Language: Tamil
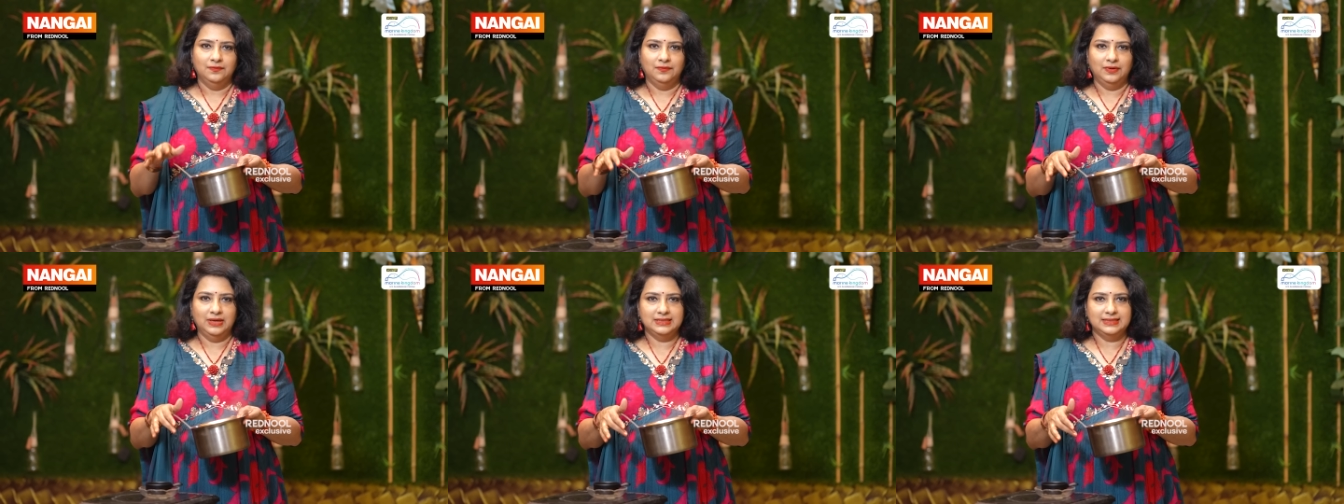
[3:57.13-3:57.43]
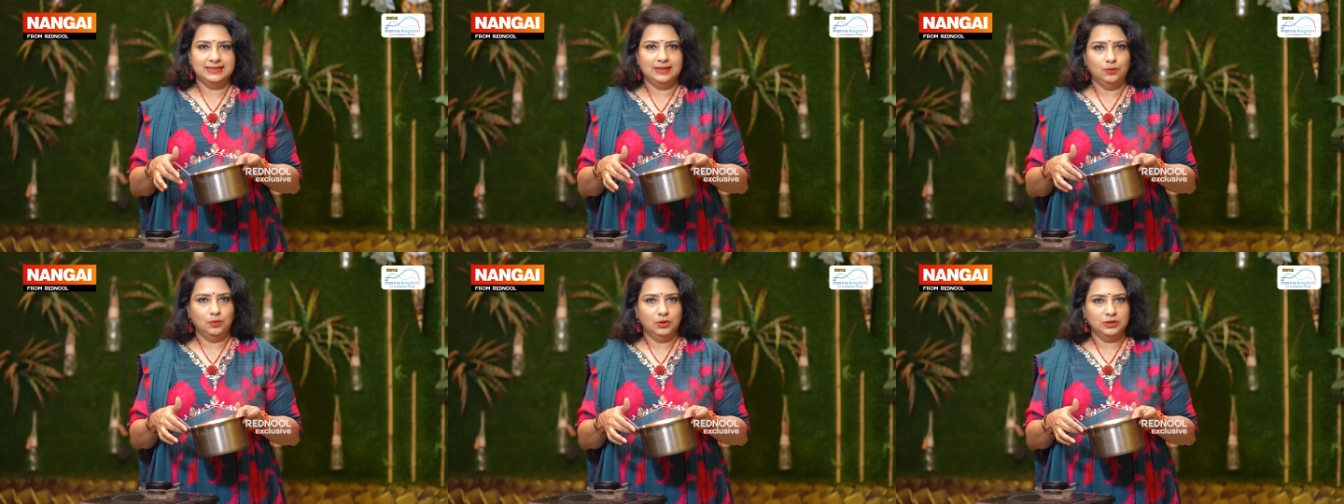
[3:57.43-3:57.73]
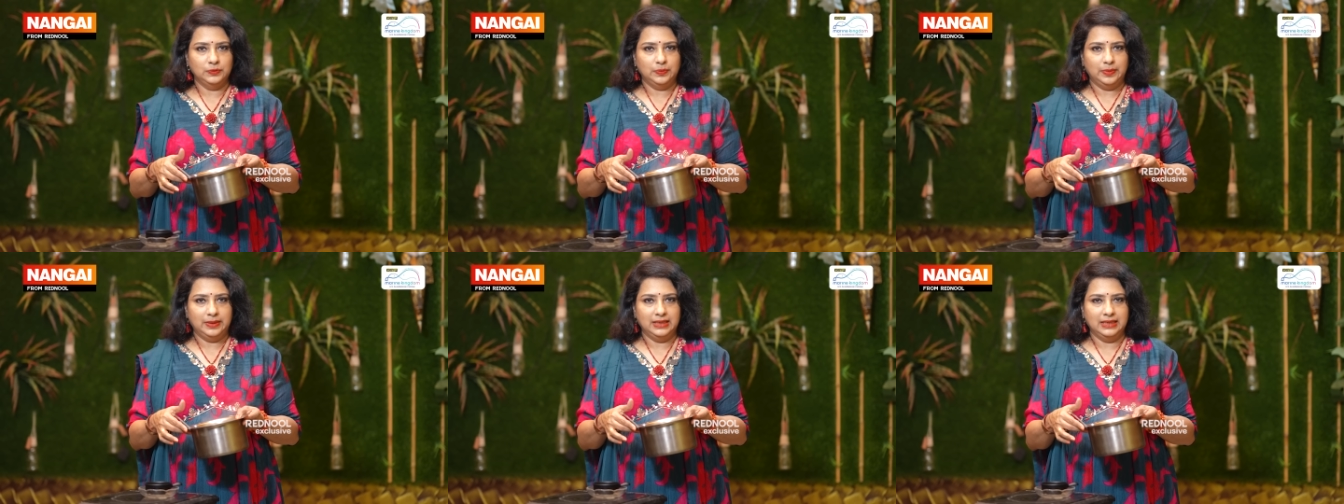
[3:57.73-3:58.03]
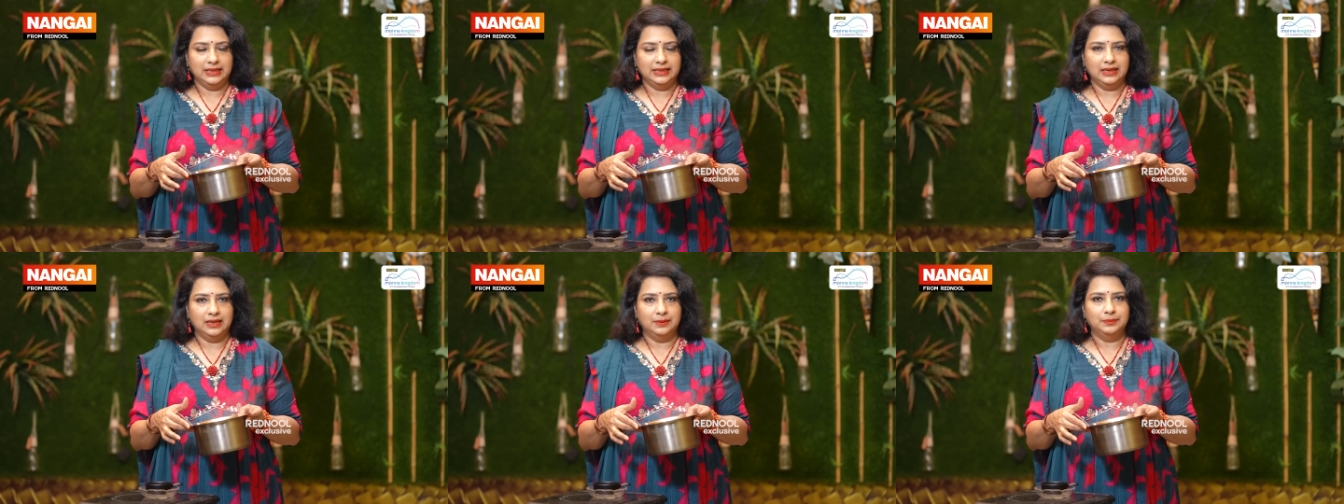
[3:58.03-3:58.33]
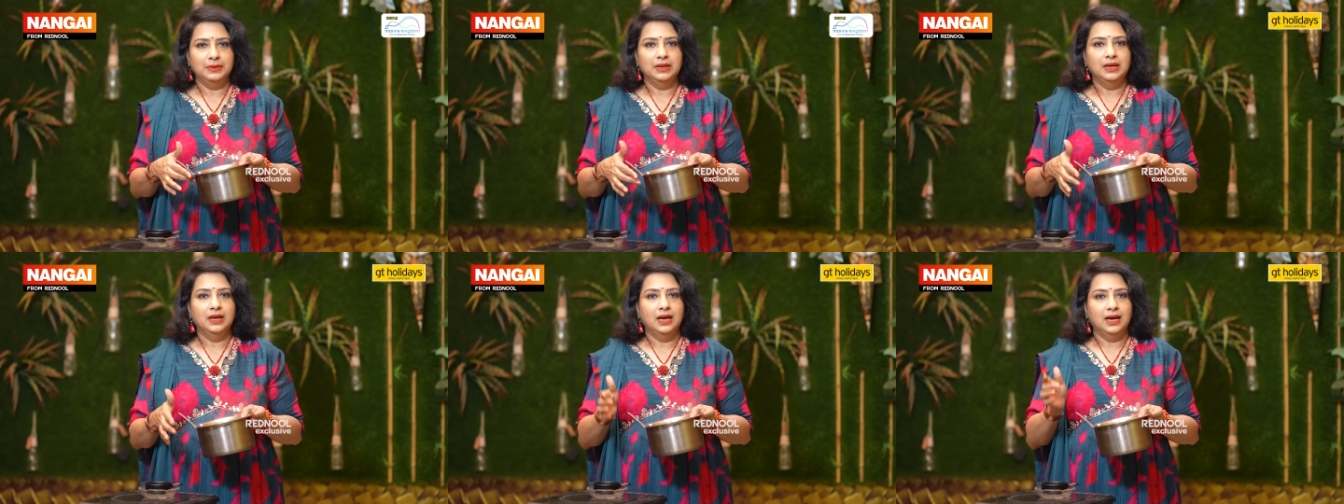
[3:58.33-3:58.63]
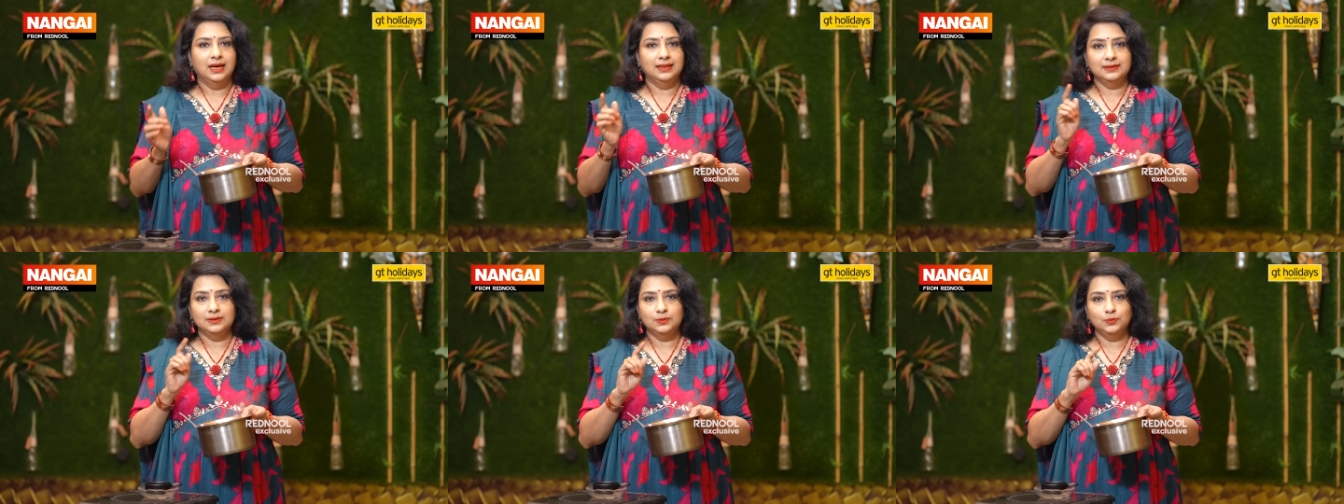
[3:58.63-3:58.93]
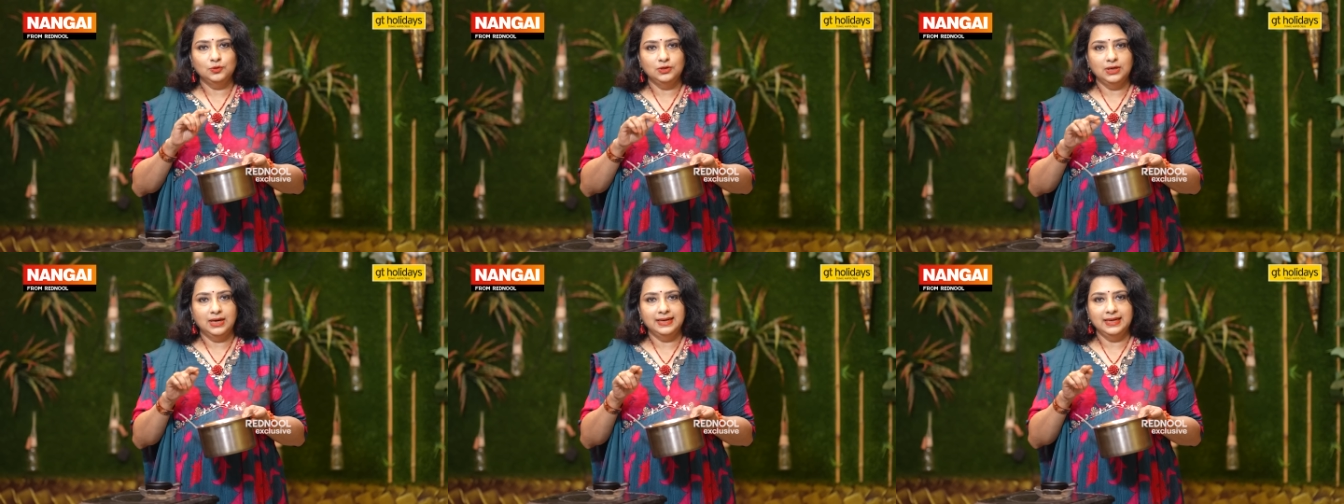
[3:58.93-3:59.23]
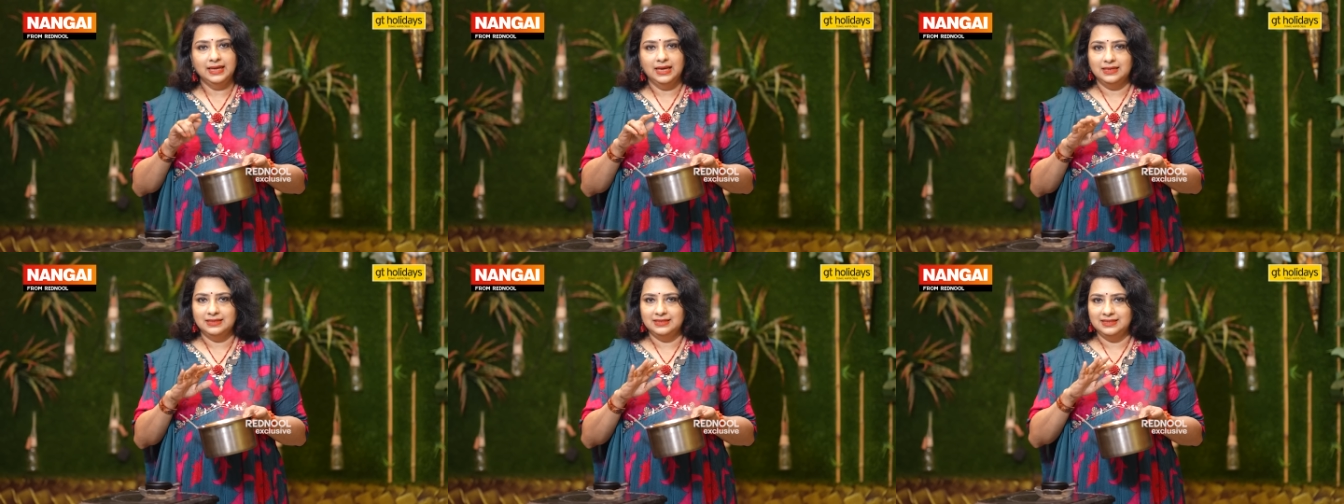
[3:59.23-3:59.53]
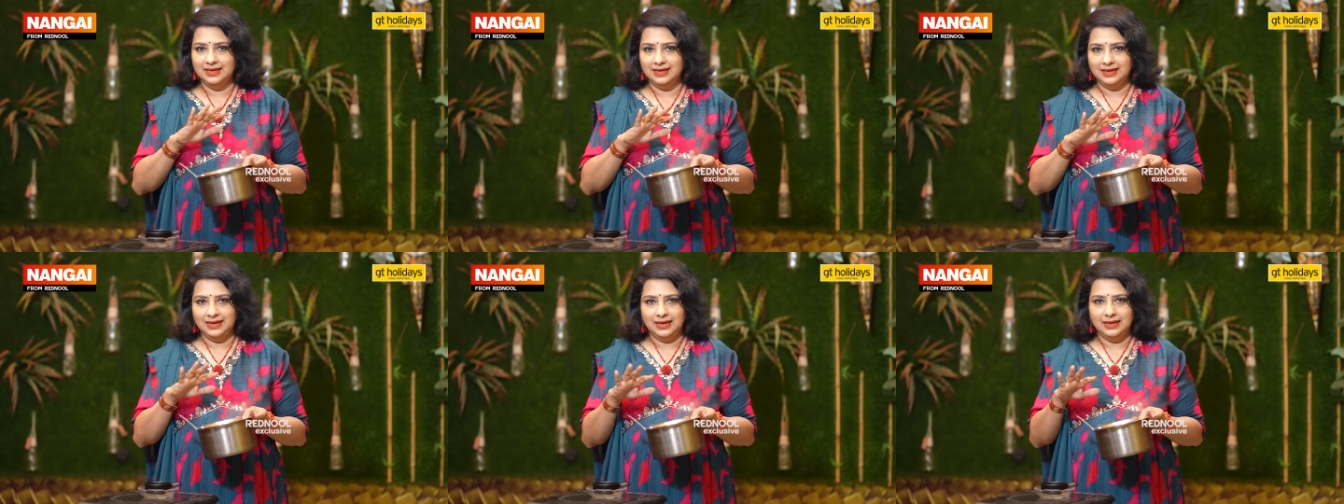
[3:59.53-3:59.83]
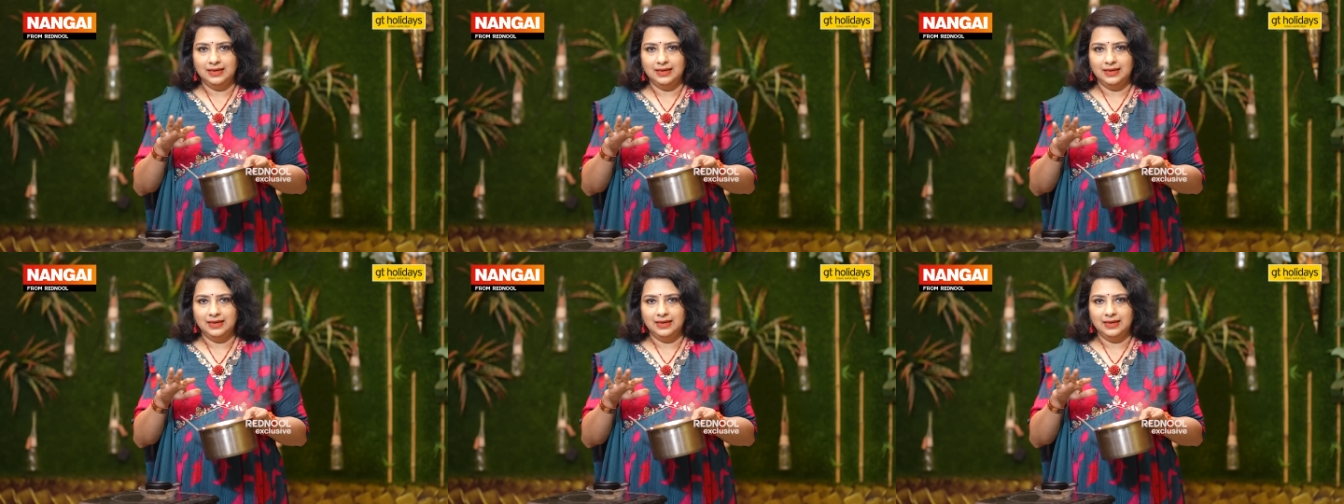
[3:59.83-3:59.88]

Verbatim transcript: ஃபேஸில் வாஷ் பண்ணிக்கலாம் அதுக்கு முன்னாடி அரிசியை